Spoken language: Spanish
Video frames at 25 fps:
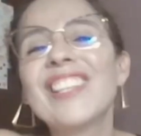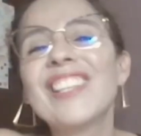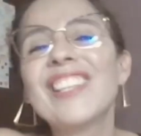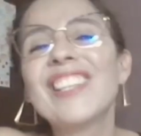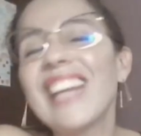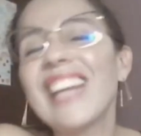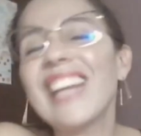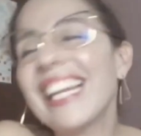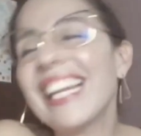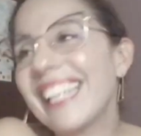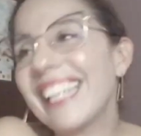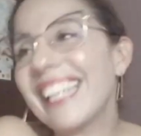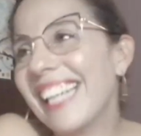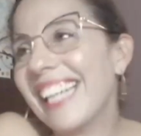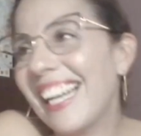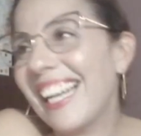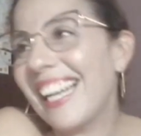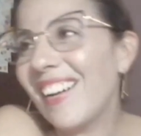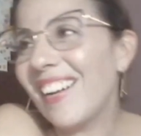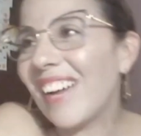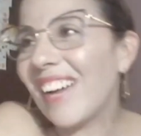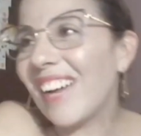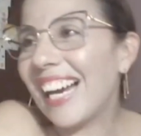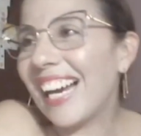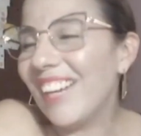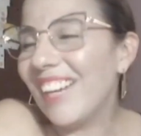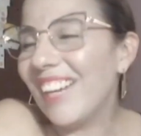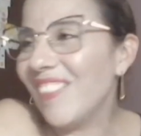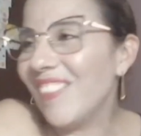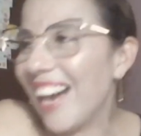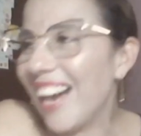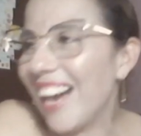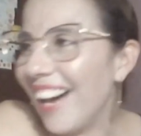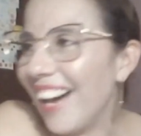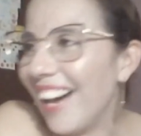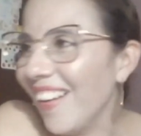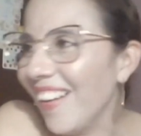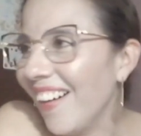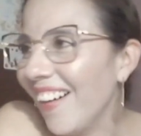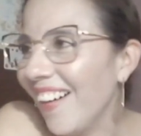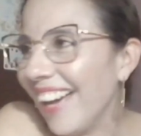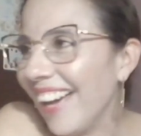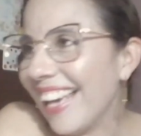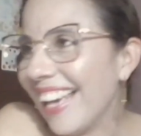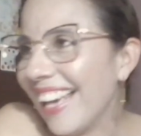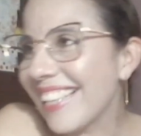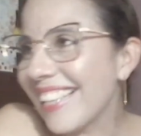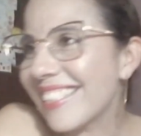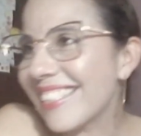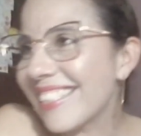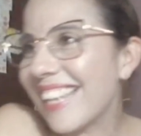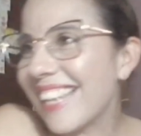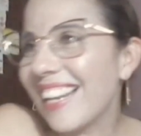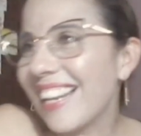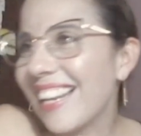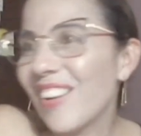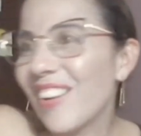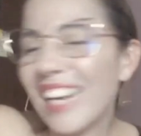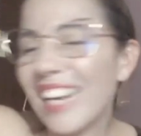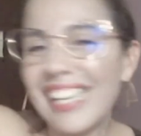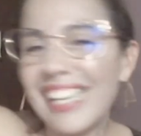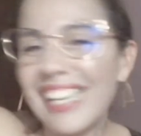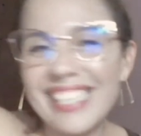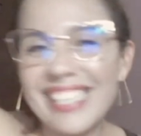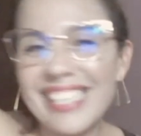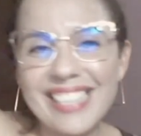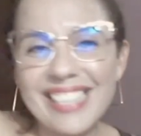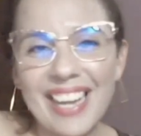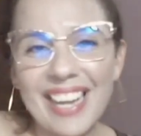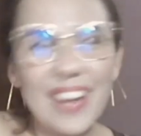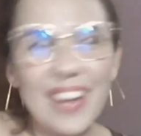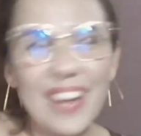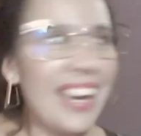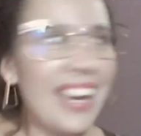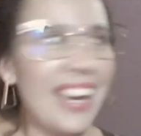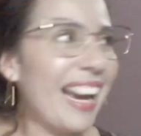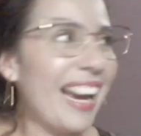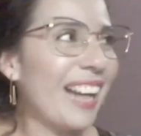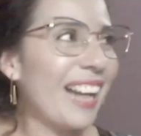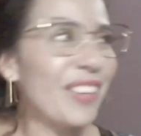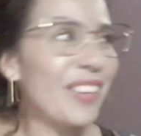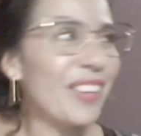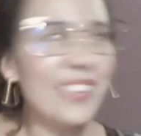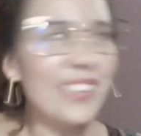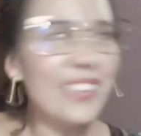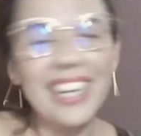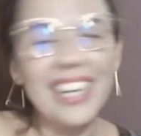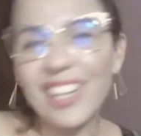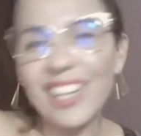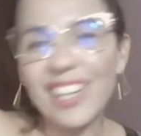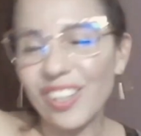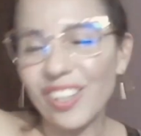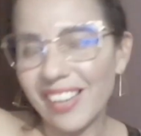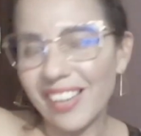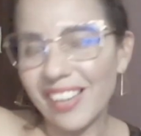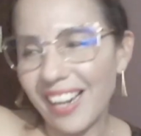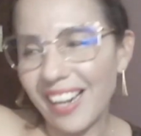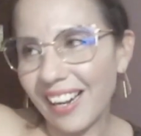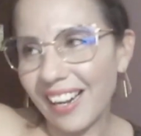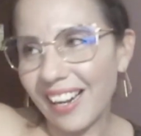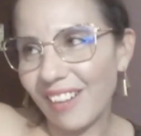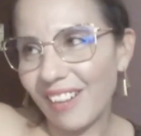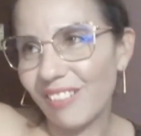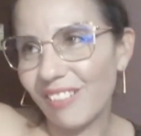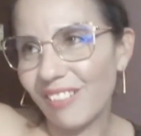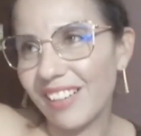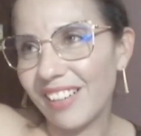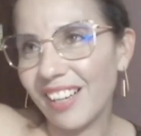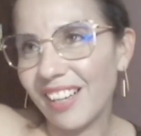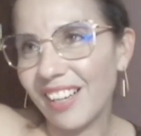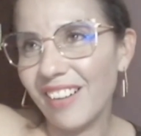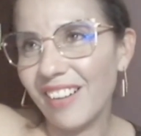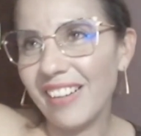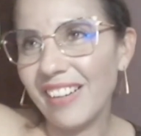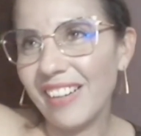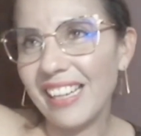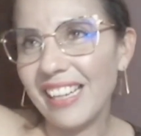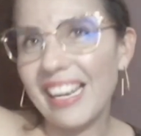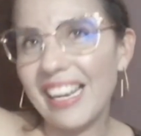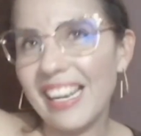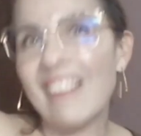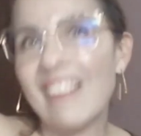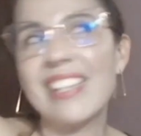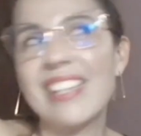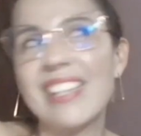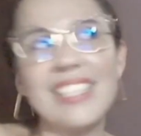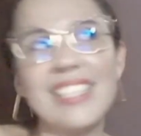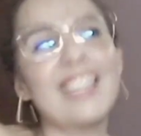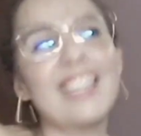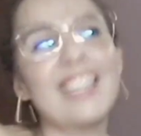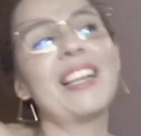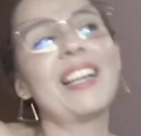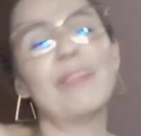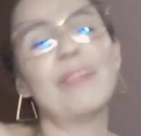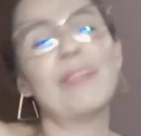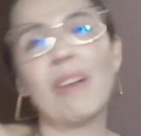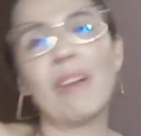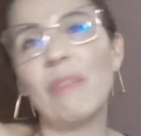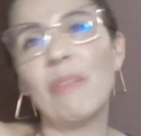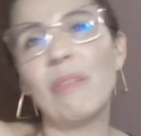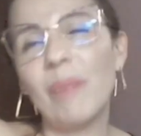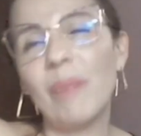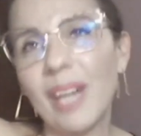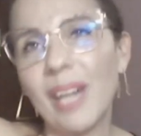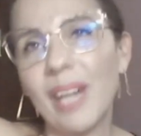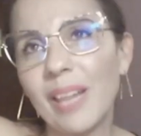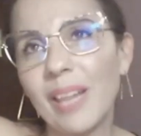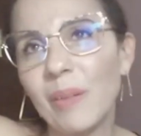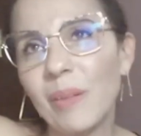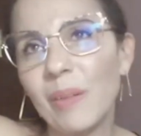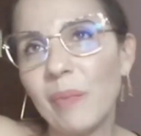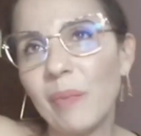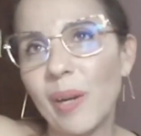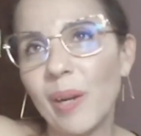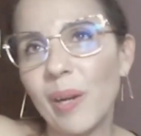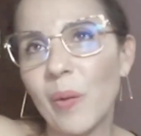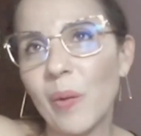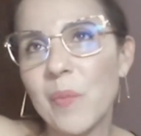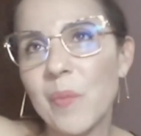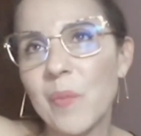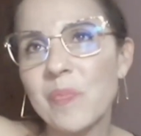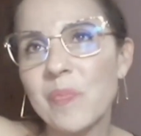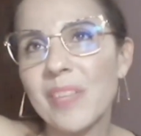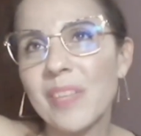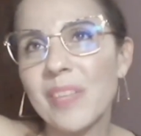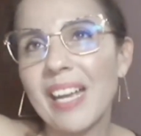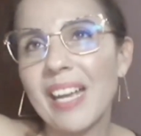Yo para tenerlo calmado, este, le organicé alguna que otra reunión y a ver si se calmaba un poquito, pero,